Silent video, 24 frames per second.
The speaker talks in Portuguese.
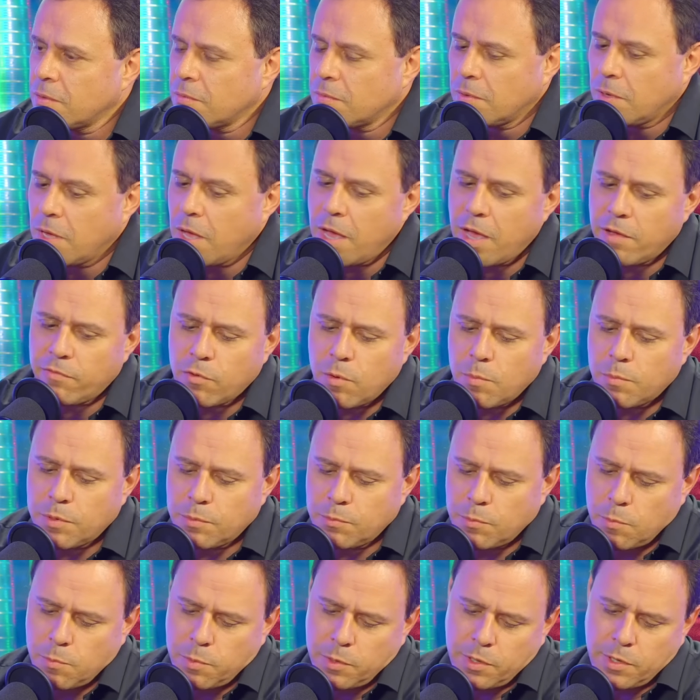Ah, vou abrir
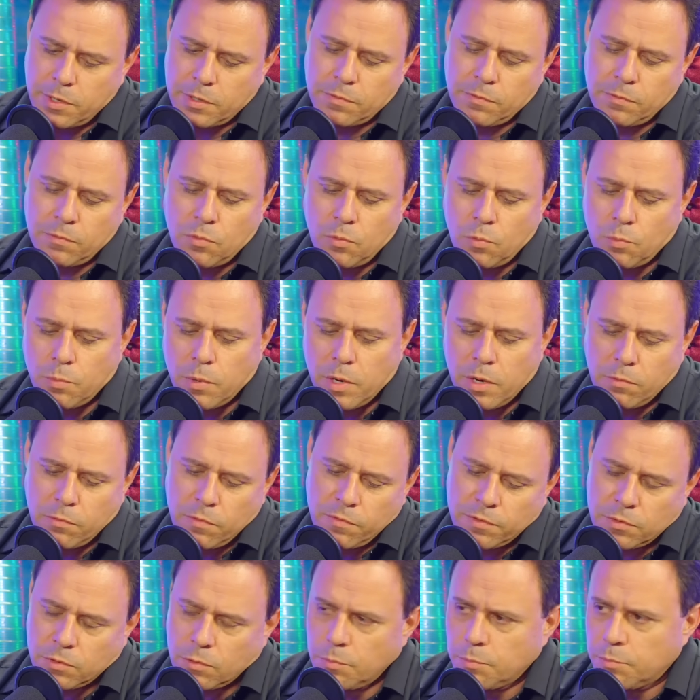meu aplicativo do banco, vou
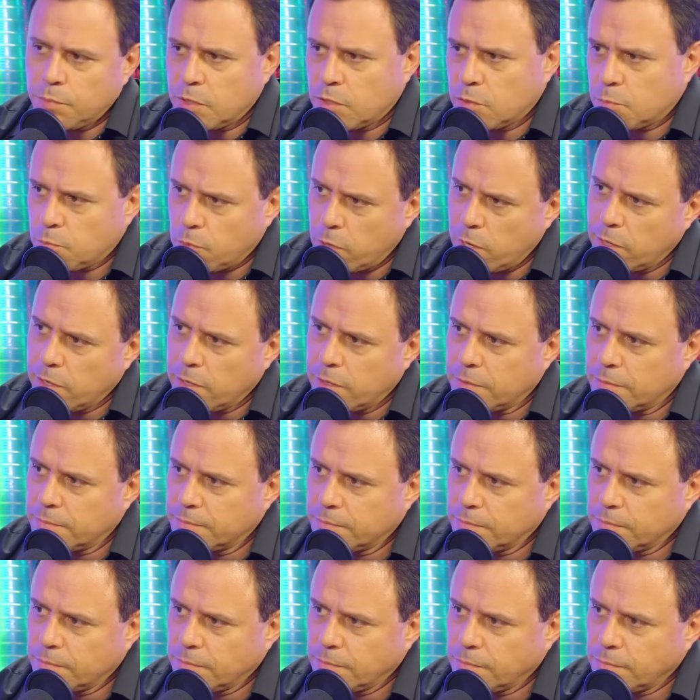fazer um Pix pro Alê.
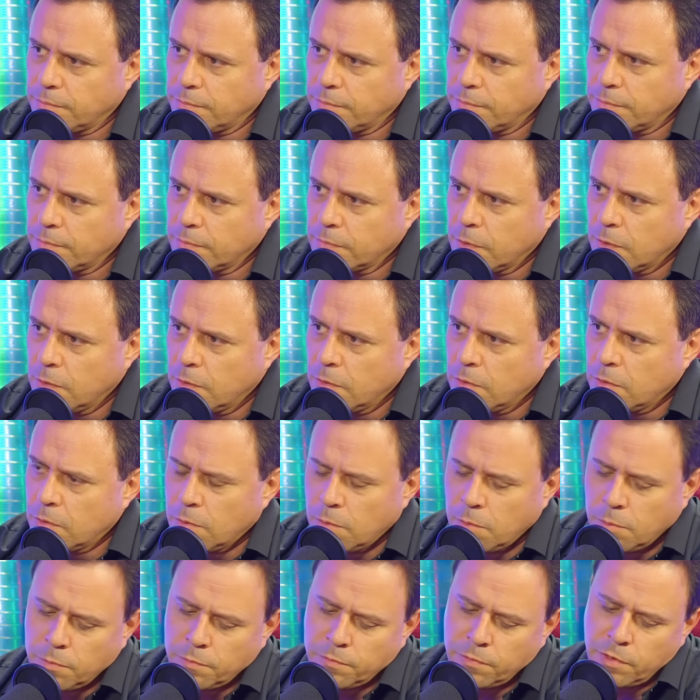
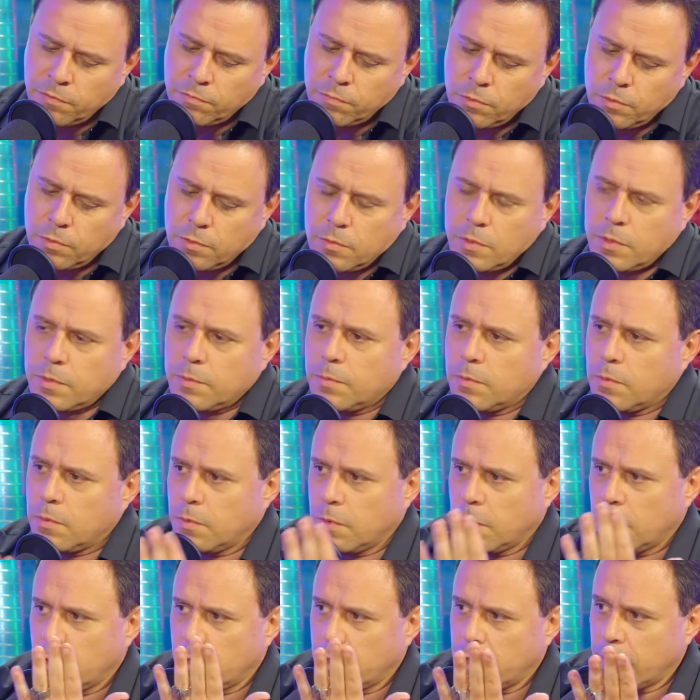Por favor,
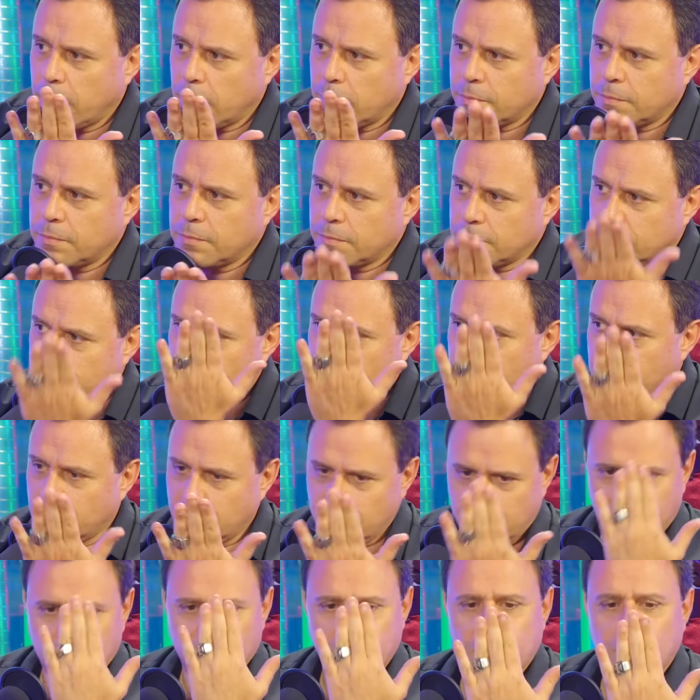é,
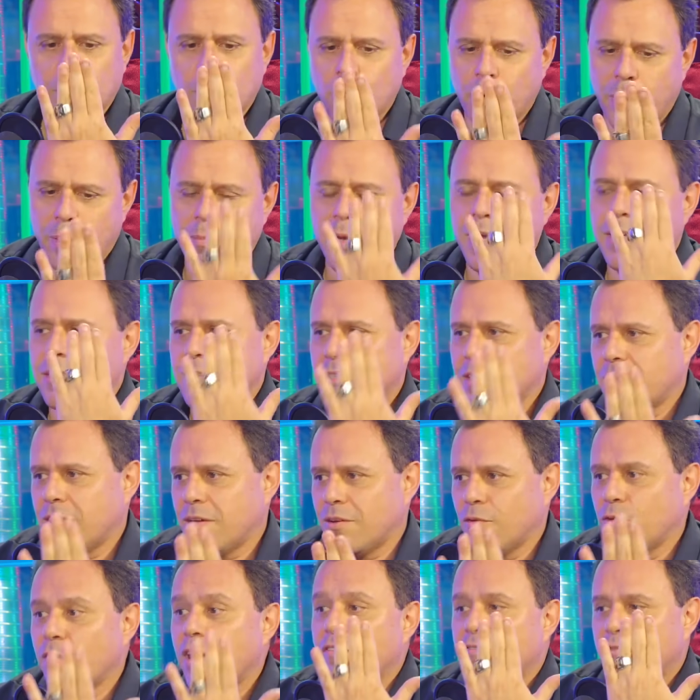não é mais
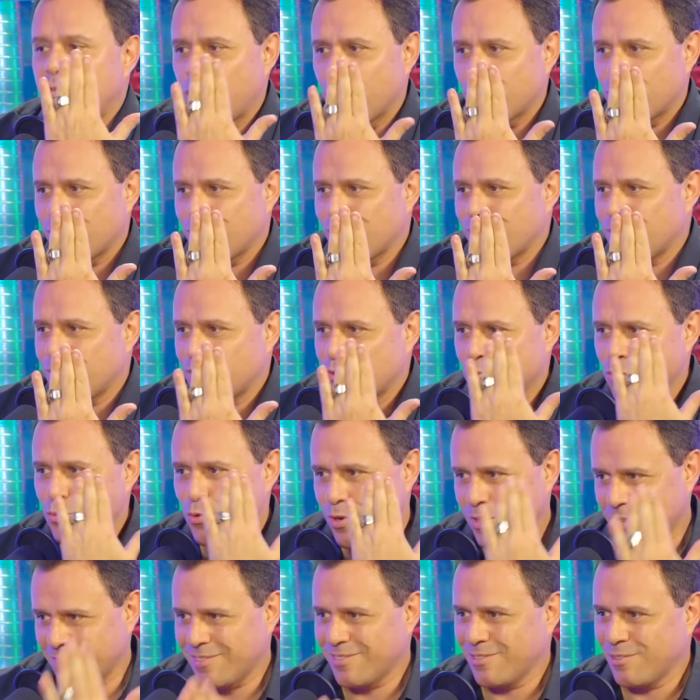a, a foto
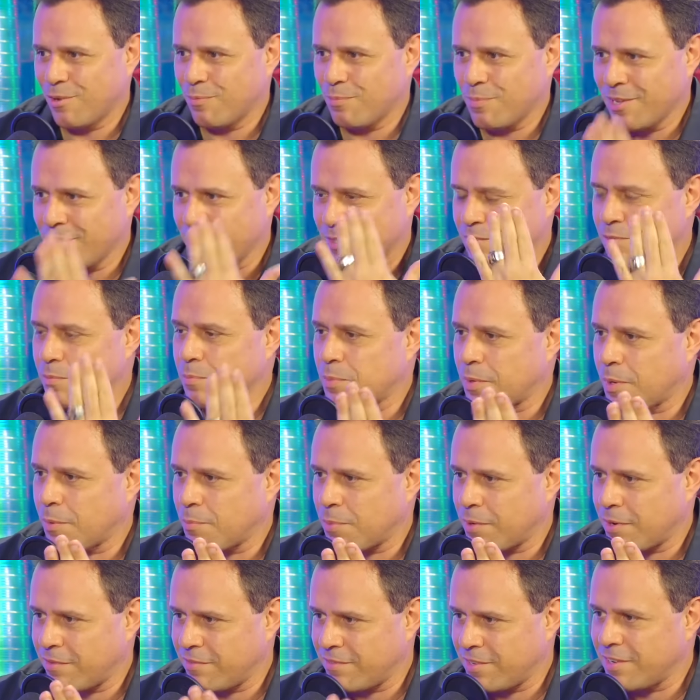sua uhum.
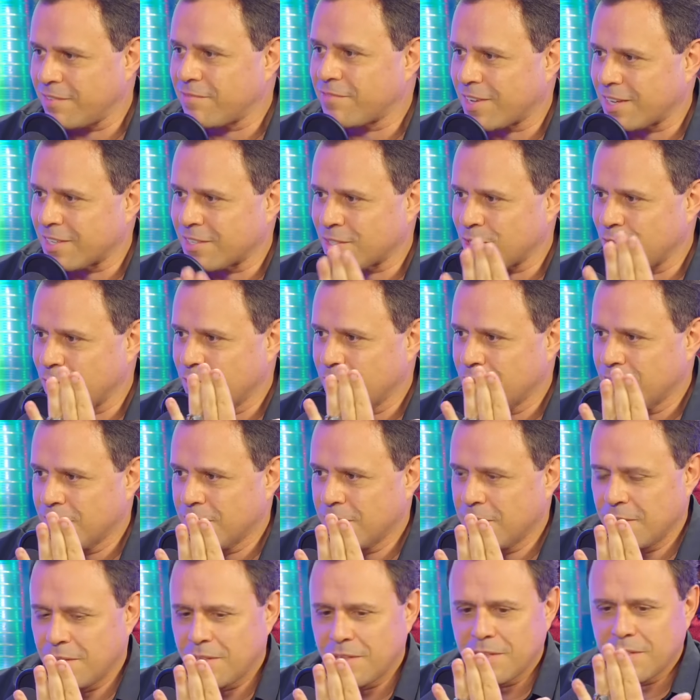para verificação.
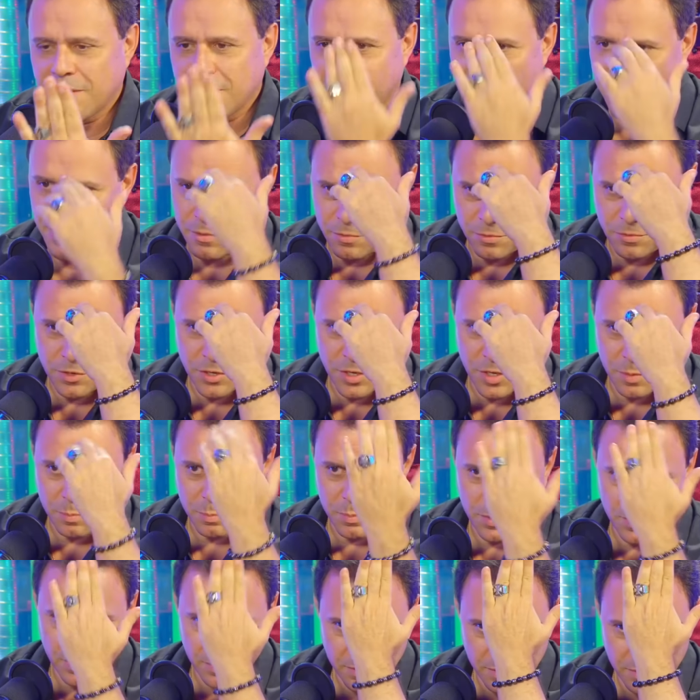É o
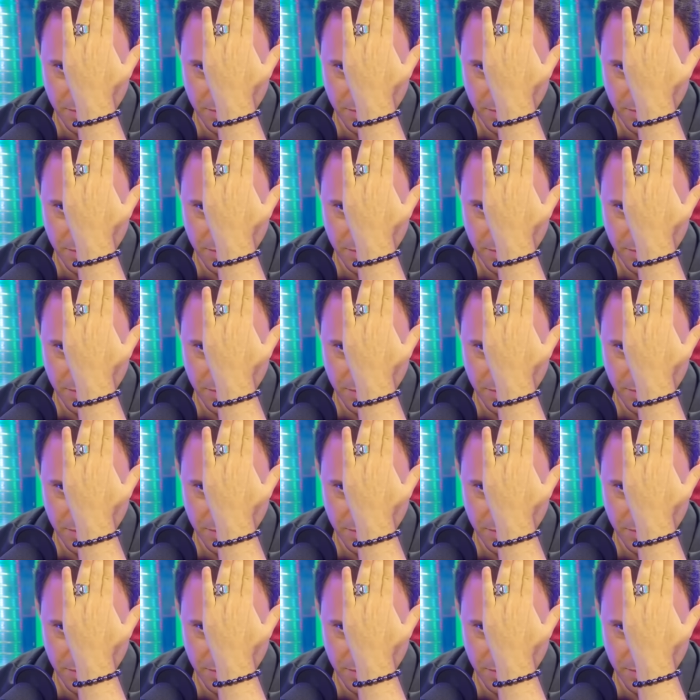chip.